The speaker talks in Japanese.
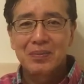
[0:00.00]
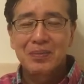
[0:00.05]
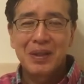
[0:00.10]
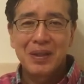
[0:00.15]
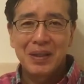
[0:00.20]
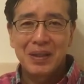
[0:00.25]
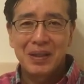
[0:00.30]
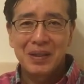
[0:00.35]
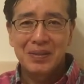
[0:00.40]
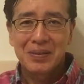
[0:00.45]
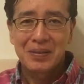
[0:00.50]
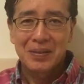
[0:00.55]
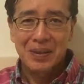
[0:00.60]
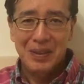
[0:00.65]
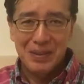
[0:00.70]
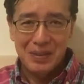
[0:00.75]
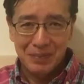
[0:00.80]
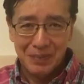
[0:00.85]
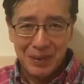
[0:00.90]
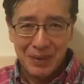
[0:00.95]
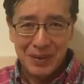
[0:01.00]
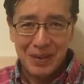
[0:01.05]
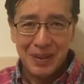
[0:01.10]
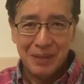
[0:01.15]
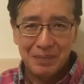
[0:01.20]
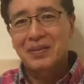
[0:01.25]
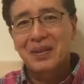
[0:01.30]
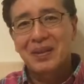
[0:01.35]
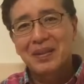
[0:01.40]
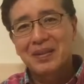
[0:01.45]
生まれ育ちました
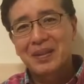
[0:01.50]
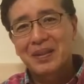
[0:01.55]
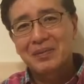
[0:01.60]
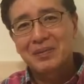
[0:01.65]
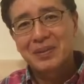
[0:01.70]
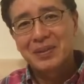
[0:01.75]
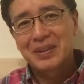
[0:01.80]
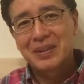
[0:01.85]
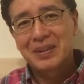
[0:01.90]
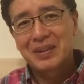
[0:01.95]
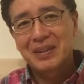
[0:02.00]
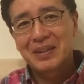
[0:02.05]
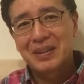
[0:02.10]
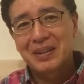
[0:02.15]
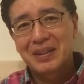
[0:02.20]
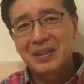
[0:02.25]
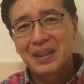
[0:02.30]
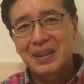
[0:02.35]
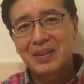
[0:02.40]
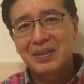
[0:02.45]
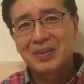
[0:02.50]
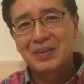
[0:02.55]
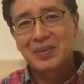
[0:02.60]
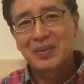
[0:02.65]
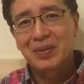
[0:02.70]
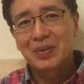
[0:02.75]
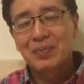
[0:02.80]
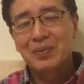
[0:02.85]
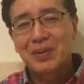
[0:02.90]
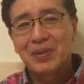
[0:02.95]
クワガタムシに対す
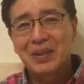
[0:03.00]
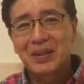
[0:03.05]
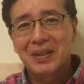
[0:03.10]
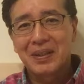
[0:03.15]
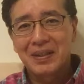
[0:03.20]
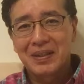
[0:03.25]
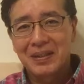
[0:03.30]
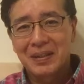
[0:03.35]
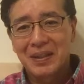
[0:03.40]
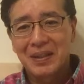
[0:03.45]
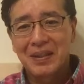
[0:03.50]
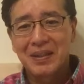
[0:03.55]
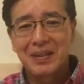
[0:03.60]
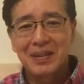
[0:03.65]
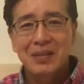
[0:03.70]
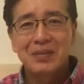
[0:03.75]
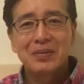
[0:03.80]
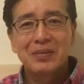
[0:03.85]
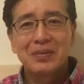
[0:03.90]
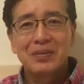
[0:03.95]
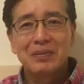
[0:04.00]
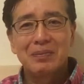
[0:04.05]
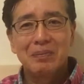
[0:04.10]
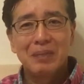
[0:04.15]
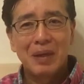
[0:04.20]
る思いはですねある